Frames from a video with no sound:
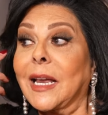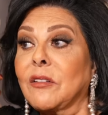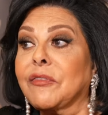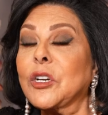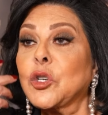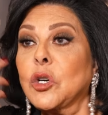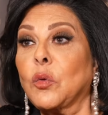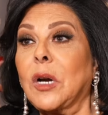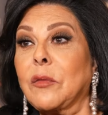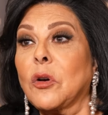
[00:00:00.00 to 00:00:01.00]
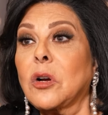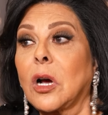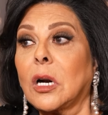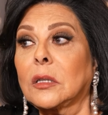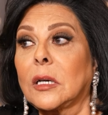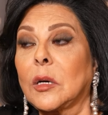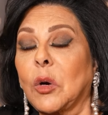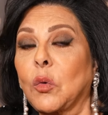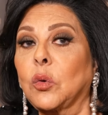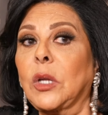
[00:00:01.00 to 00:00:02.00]
الفيجن والافانجارد اللي
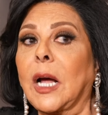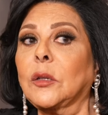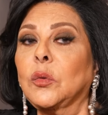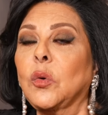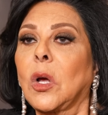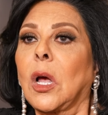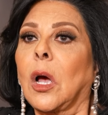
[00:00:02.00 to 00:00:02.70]
موجود عنده